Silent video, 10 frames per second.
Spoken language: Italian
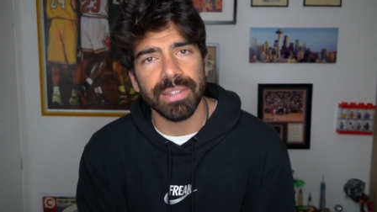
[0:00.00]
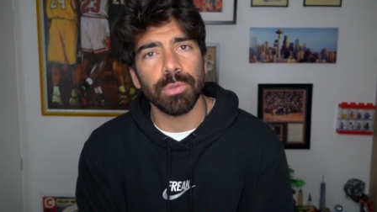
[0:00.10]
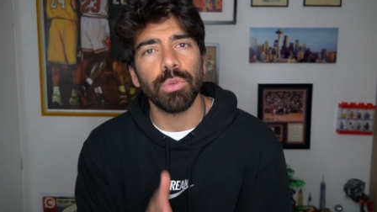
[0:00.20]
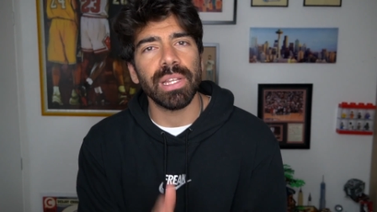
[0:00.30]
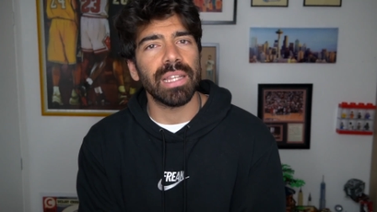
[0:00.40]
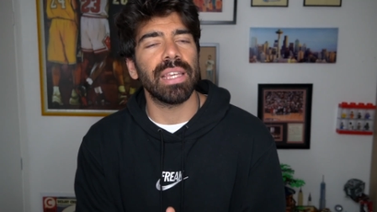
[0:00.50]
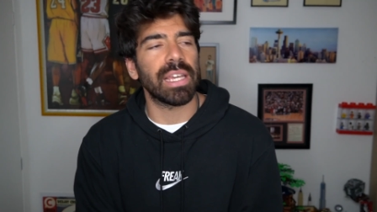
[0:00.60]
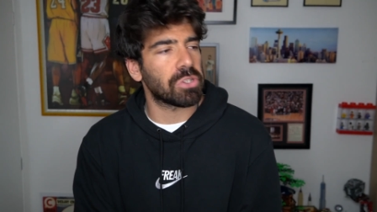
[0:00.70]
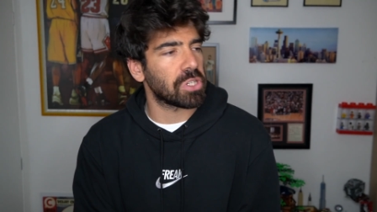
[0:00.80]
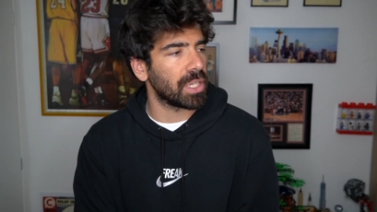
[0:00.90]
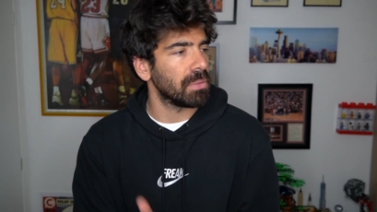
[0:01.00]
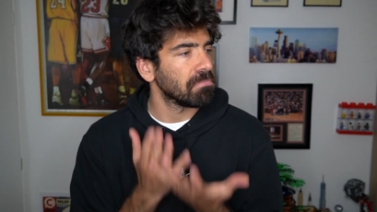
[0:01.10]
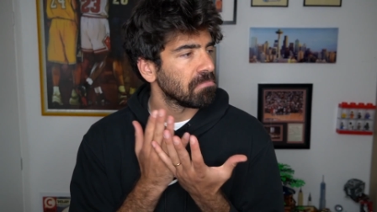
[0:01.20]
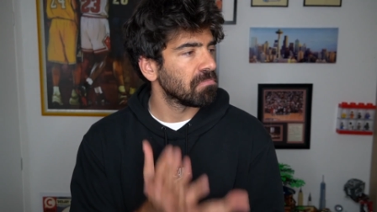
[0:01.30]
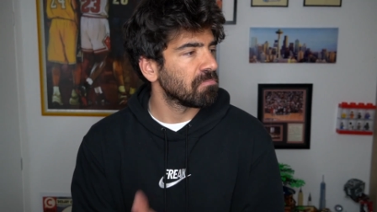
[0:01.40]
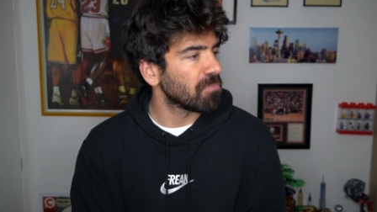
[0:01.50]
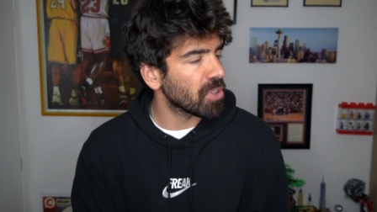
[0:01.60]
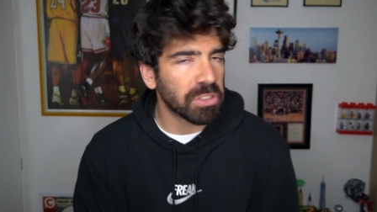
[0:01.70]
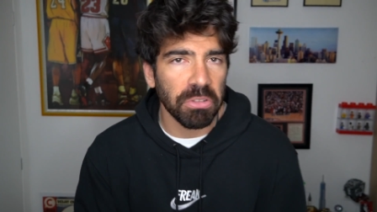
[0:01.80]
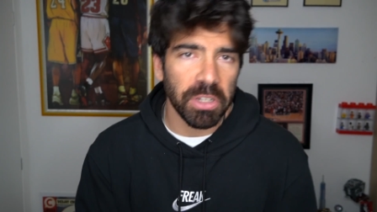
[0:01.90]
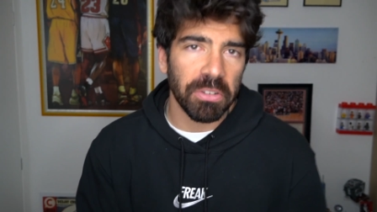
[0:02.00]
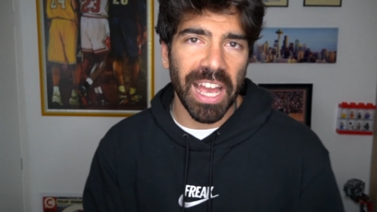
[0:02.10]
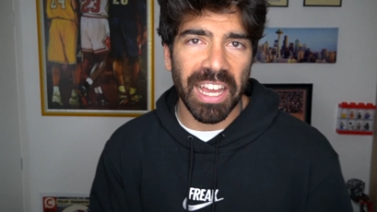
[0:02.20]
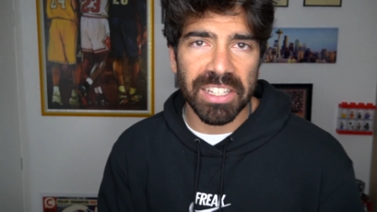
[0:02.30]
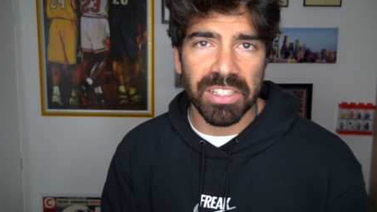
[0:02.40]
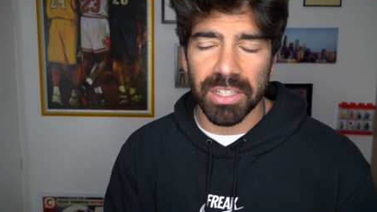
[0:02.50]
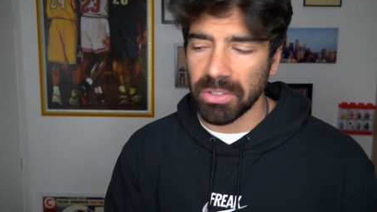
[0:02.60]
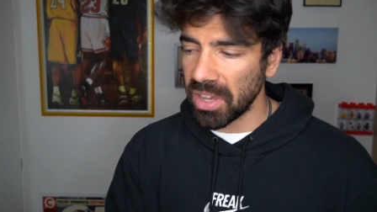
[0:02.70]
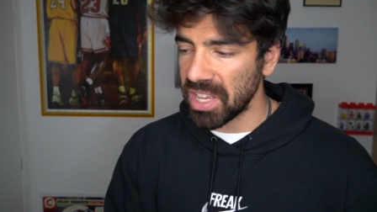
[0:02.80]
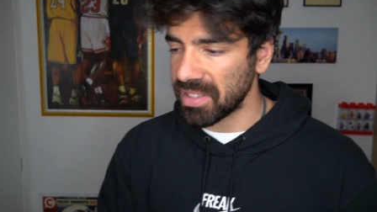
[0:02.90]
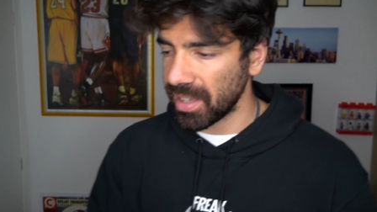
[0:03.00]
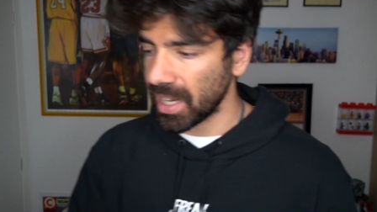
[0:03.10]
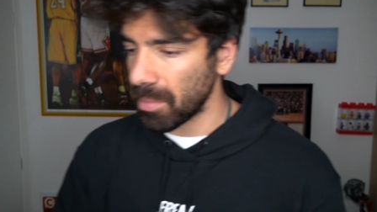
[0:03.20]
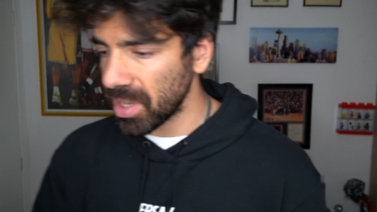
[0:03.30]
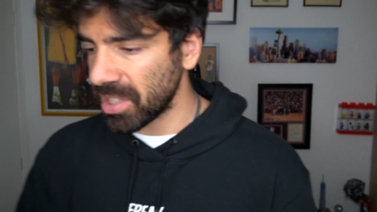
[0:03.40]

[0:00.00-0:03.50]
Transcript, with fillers: Nel 2010 forse non ero neanche iscritto a Instagram,